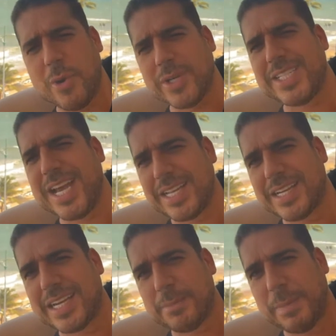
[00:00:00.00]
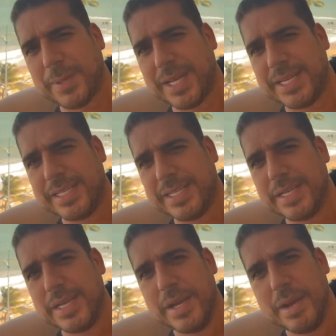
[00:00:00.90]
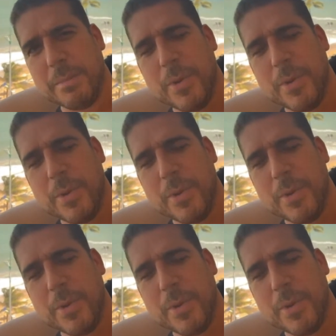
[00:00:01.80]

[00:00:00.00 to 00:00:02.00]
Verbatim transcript: coisa de errado com aquela papelaria. Hum.